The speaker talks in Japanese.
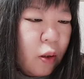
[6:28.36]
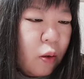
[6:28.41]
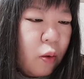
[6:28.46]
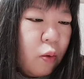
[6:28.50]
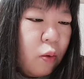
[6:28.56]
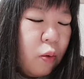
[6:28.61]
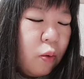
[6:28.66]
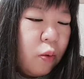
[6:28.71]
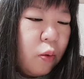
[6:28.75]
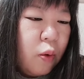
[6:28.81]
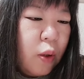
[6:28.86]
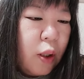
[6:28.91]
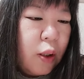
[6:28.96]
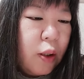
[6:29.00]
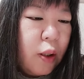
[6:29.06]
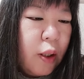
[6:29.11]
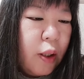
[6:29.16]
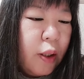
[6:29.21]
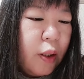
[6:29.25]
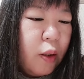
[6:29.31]
この
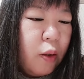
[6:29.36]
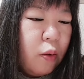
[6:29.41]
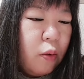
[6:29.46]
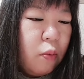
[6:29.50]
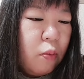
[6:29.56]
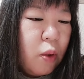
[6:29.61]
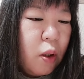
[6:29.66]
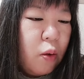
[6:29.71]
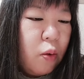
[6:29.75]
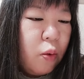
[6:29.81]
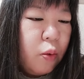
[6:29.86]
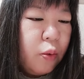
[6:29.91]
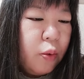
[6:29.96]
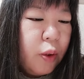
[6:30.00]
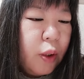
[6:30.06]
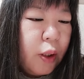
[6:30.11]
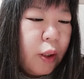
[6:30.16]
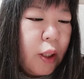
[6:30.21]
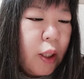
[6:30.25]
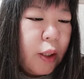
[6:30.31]
辺りをま本
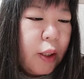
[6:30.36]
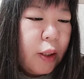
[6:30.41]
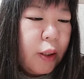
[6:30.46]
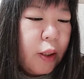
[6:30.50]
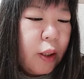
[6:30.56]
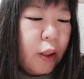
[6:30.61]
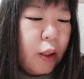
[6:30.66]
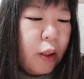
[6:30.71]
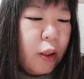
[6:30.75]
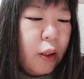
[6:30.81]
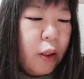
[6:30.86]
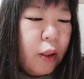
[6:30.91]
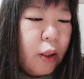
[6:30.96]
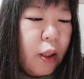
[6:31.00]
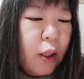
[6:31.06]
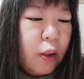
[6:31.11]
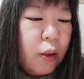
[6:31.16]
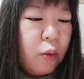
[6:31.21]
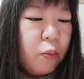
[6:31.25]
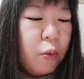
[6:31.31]
で書けたらいい
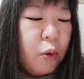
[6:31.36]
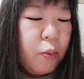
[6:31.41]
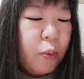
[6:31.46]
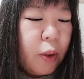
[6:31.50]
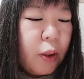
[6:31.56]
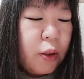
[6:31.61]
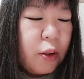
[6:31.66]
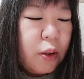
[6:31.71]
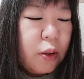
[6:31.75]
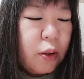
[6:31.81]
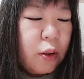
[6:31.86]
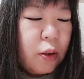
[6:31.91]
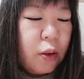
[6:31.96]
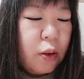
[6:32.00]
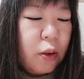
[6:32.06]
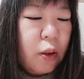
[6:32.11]
なと思います。